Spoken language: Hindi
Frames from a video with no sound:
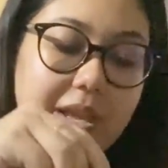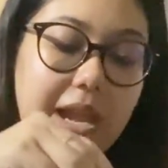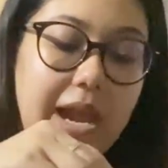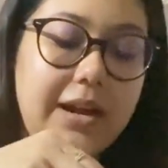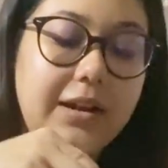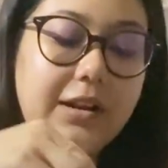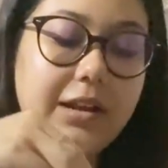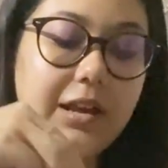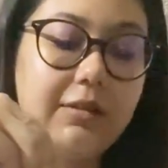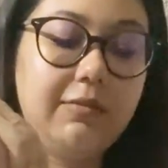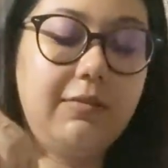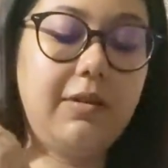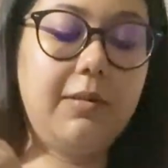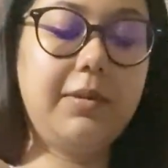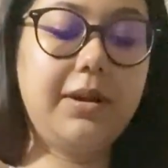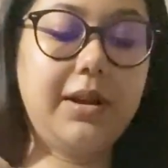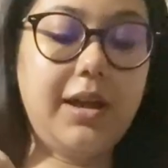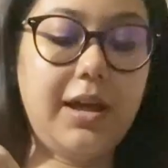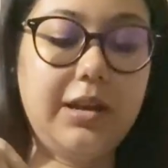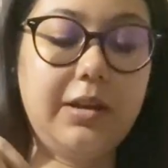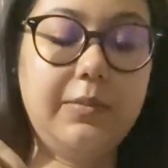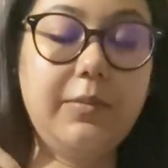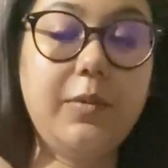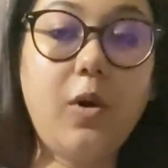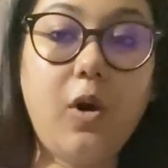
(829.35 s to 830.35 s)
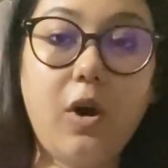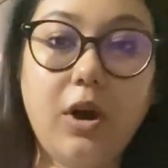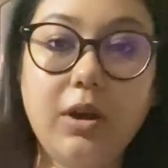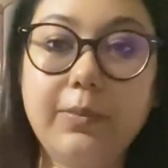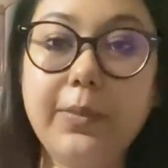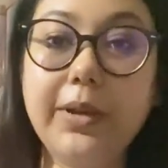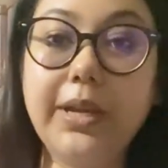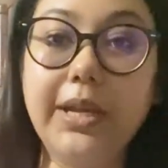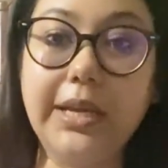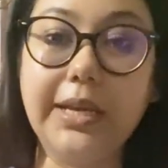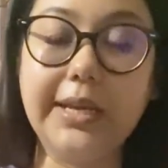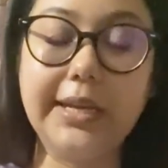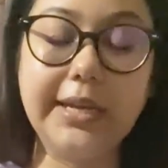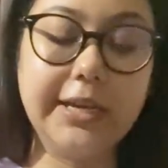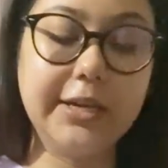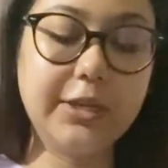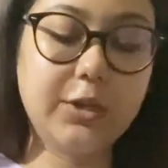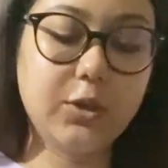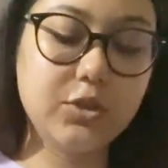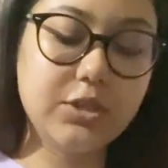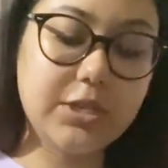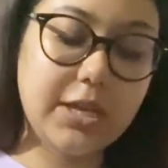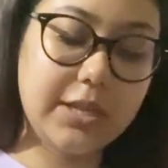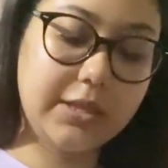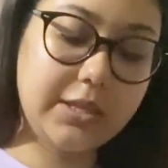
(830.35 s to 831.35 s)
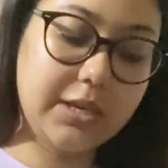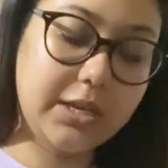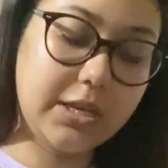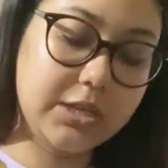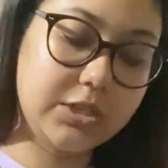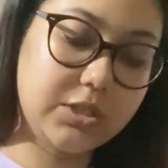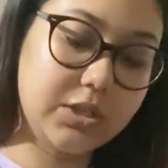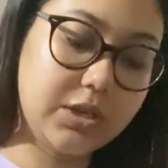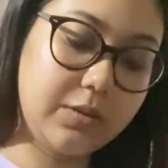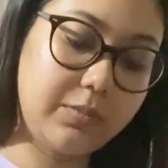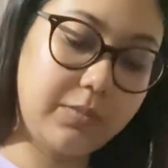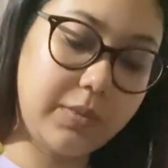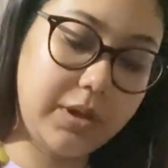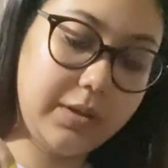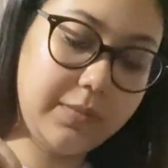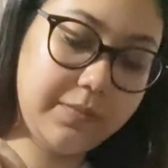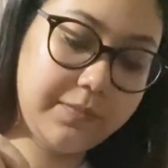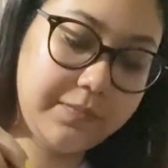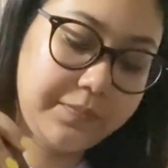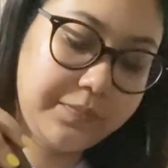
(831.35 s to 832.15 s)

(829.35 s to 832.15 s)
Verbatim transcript: एंड हलवा बनाने में और भी हीट हो जाती है किचन में